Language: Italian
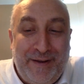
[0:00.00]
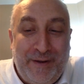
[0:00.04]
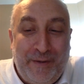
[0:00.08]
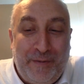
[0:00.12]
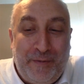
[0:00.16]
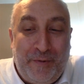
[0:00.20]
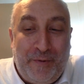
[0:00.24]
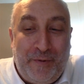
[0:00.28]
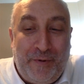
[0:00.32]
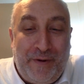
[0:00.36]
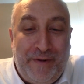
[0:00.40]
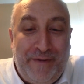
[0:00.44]

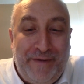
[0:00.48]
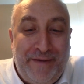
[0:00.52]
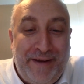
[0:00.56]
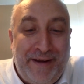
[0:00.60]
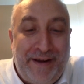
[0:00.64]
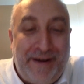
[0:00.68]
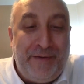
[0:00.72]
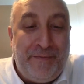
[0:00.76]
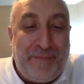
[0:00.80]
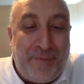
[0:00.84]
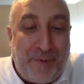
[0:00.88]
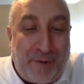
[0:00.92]
dopo
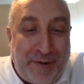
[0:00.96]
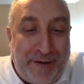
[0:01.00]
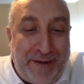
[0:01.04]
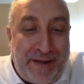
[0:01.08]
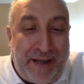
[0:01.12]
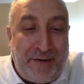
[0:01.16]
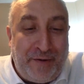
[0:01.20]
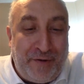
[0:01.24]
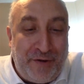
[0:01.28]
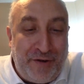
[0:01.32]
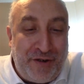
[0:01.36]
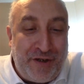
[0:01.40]
aver
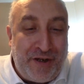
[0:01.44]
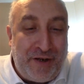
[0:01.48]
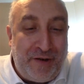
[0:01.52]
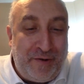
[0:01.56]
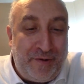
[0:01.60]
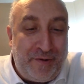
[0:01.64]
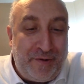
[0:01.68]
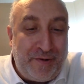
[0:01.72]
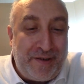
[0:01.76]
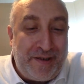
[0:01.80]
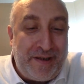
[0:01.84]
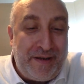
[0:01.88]
riportato i
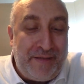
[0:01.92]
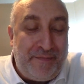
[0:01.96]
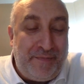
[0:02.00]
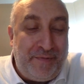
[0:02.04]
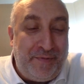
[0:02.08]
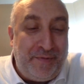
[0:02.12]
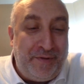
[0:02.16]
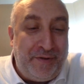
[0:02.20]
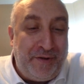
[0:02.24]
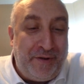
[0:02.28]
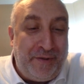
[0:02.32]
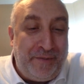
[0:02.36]
giallorossi
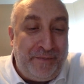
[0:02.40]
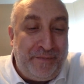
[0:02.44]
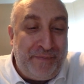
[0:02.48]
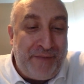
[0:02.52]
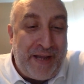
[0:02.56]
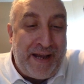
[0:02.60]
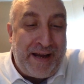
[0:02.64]
appunto